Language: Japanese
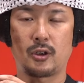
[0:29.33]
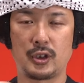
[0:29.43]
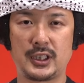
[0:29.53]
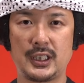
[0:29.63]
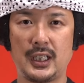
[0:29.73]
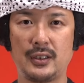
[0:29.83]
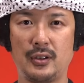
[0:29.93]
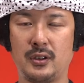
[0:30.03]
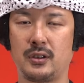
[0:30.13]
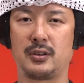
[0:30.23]
こちら
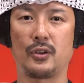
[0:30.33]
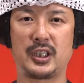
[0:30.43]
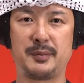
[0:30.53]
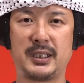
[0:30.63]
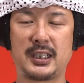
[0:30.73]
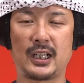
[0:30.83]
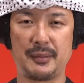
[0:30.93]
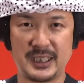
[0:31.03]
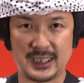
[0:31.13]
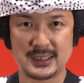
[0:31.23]
の軒花
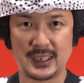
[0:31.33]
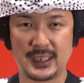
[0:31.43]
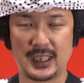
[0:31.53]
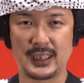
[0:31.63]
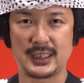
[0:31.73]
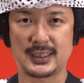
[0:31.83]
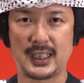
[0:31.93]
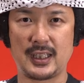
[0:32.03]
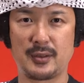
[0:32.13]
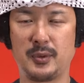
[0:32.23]
髪飾りなんです
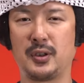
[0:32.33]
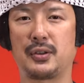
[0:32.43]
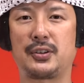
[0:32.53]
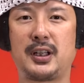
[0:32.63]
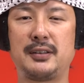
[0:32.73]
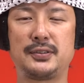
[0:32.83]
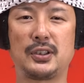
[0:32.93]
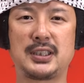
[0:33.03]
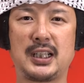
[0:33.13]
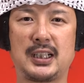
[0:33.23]
けれども、
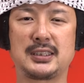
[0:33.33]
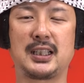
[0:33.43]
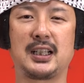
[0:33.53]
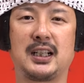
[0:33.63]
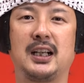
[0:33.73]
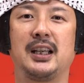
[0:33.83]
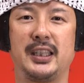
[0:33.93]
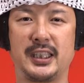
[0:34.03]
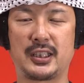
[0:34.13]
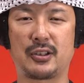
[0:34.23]
クラフト作家さんが
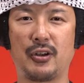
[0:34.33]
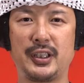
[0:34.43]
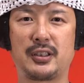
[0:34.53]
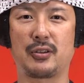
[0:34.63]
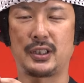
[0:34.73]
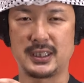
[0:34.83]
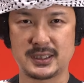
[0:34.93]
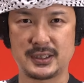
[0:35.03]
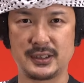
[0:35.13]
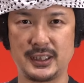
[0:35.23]
一個一個手
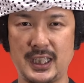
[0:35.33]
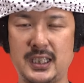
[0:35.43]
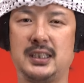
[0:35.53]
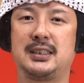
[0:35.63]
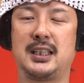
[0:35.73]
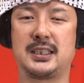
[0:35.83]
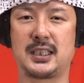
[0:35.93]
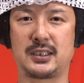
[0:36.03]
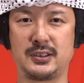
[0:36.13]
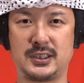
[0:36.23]
作りで制
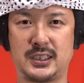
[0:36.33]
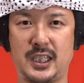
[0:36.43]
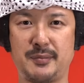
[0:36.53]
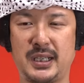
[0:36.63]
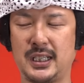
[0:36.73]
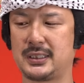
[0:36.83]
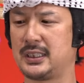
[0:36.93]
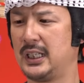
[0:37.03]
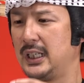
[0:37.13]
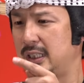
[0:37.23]
作していま
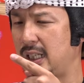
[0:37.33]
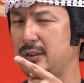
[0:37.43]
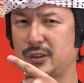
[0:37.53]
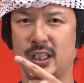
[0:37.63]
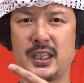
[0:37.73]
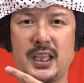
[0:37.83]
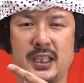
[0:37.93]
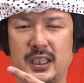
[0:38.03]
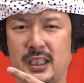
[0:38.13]
す。なのでね、